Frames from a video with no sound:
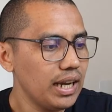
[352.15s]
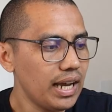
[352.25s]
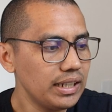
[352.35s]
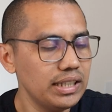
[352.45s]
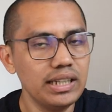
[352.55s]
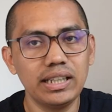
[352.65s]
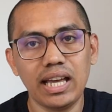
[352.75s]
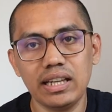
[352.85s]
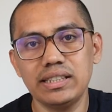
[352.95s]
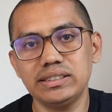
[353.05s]
Aqui,
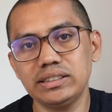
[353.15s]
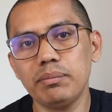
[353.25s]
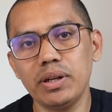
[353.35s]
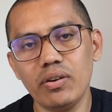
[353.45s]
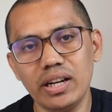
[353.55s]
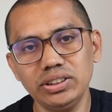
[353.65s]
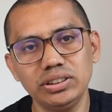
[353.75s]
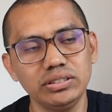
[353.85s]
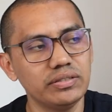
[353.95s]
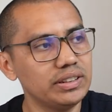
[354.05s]
claro, existe a
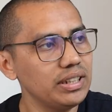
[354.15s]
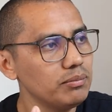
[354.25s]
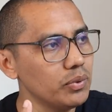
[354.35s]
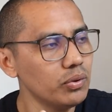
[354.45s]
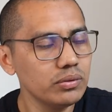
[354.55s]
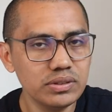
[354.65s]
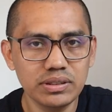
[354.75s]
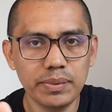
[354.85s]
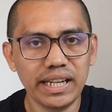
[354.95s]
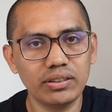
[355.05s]
prerrogativa. Tem
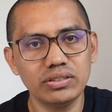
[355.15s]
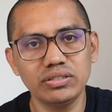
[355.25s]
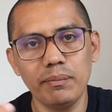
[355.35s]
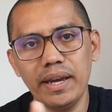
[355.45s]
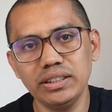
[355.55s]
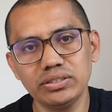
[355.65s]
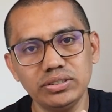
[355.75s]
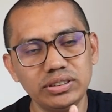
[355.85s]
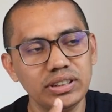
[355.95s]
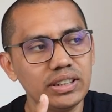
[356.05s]
muitos empregadores
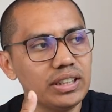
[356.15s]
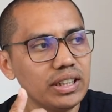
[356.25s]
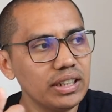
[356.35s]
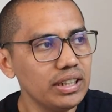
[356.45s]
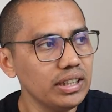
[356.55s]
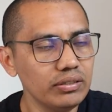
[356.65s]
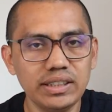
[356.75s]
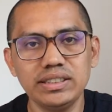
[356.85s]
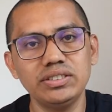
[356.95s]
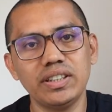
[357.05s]
domésticos que não
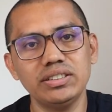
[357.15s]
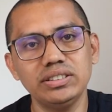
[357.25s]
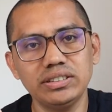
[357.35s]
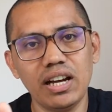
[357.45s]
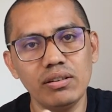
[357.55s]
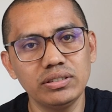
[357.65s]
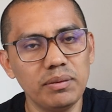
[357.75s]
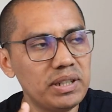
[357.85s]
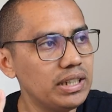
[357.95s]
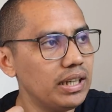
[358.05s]
têm certificado digital e
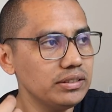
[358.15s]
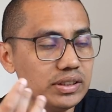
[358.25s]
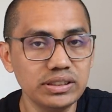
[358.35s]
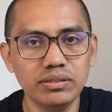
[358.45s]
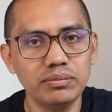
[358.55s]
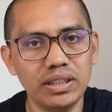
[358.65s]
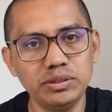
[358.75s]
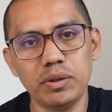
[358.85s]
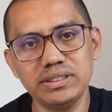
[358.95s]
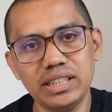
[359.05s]
também às vezes a
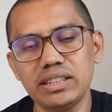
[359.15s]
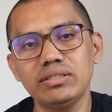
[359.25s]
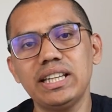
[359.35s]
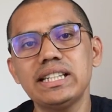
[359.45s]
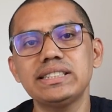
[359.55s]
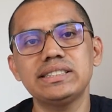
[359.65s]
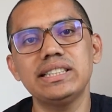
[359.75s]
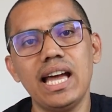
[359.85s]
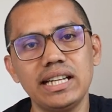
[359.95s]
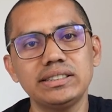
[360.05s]
gente pode dizer que não tem
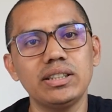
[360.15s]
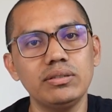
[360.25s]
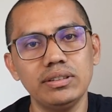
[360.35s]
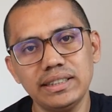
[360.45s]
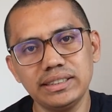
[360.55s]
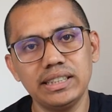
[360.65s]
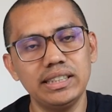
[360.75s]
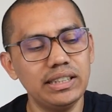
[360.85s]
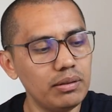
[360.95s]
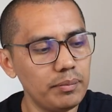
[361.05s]
necessidade. Então, essa
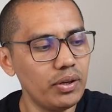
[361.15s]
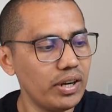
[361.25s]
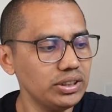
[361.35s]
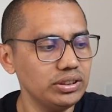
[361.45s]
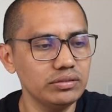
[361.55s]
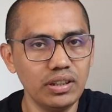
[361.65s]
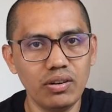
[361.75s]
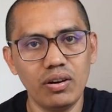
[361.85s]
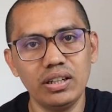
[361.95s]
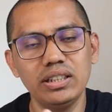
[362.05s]
aqui é uma prerrogativa
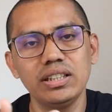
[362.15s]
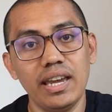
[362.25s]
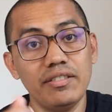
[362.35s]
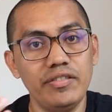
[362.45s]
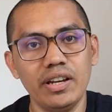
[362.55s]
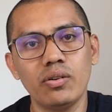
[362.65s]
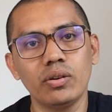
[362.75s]
agora, é via